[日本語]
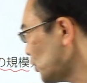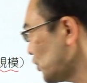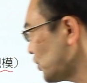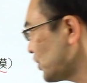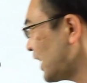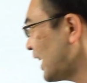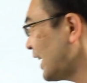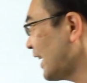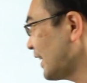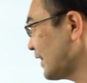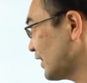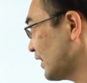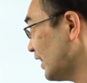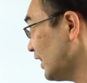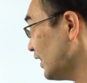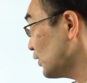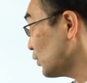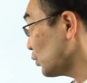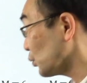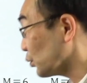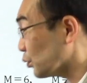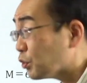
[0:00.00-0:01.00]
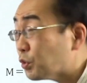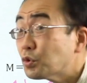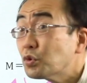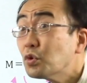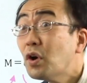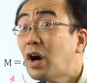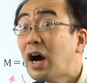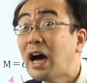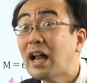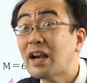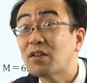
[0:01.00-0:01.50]
さや程度のこと
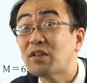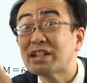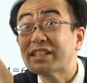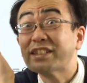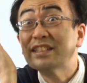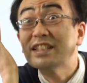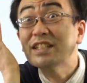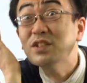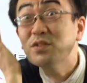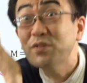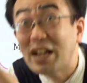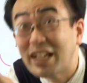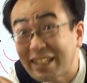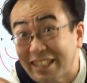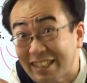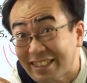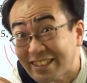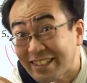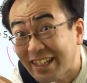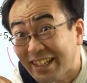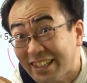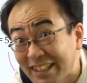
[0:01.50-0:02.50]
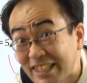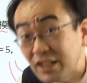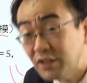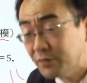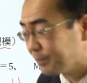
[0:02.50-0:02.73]
を表しているわけですからね。